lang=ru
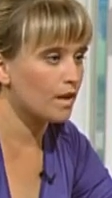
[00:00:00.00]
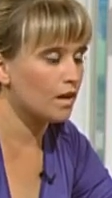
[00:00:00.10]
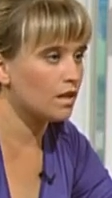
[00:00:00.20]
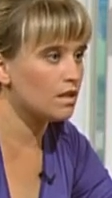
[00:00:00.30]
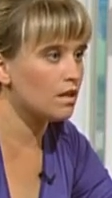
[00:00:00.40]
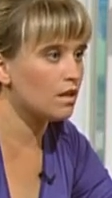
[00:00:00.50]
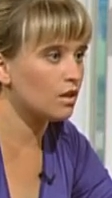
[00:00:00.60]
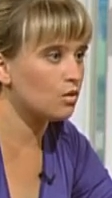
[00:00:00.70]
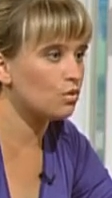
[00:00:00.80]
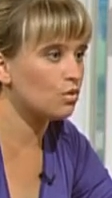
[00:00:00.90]
э, нацелены
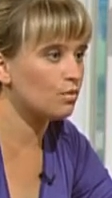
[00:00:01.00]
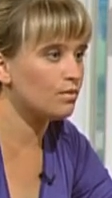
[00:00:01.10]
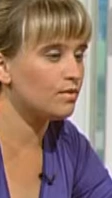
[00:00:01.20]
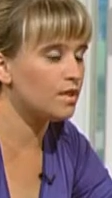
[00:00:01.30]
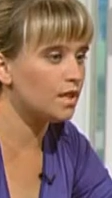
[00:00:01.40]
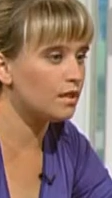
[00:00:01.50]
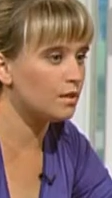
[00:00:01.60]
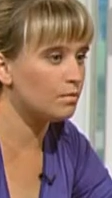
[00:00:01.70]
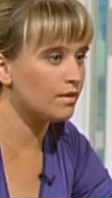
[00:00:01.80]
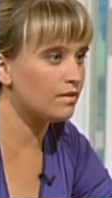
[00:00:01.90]
на то, чтобы в
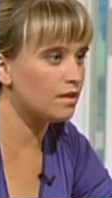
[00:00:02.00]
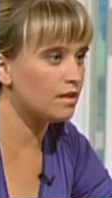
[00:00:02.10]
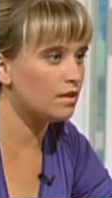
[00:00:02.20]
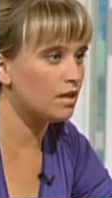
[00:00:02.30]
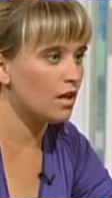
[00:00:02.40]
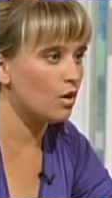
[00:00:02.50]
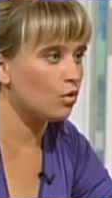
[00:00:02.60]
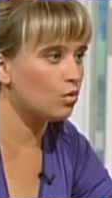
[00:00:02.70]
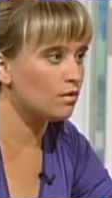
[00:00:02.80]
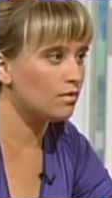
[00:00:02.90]
детях повысить
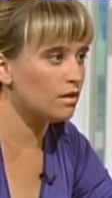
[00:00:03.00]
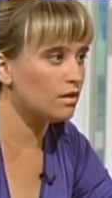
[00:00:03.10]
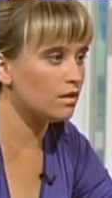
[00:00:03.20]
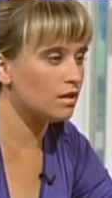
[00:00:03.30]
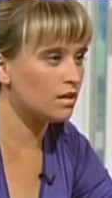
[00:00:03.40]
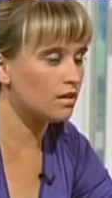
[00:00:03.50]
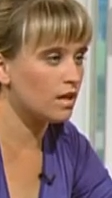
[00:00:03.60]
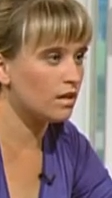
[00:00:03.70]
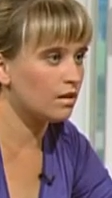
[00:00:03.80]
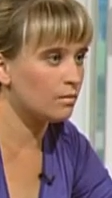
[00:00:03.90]
уровень их
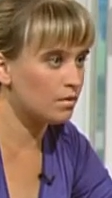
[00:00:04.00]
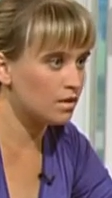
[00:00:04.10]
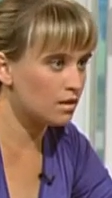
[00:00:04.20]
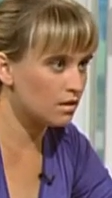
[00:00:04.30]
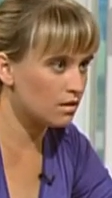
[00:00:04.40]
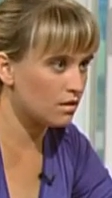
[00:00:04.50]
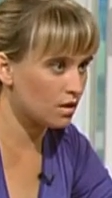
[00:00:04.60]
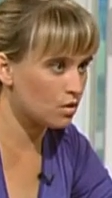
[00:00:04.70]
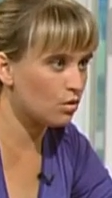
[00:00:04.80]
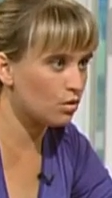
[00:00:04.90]
социальной компетенции
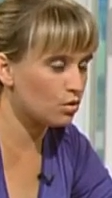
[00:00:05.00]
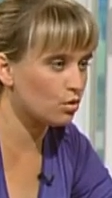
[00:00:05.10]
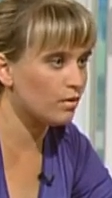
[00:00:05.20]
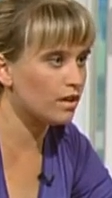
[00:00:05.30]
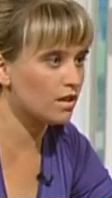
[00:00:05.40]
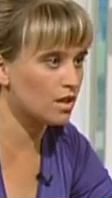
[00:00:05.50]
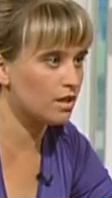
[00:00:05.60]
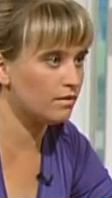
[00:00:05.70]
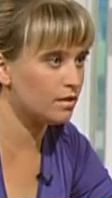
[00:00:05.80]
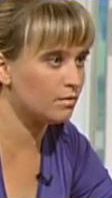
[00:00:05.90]
настолько, чтобы они
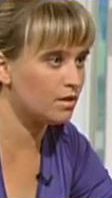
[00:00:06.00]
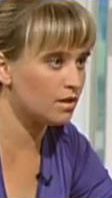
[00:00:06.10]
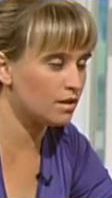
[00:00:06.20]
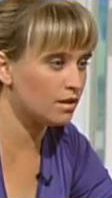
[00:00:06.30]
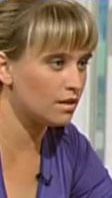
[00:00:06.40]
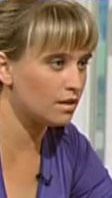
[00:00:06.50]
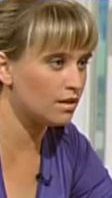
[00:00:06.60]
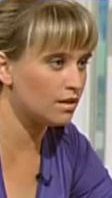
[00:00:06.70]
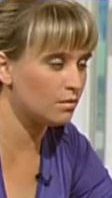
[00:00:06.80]
нашли в себе силы и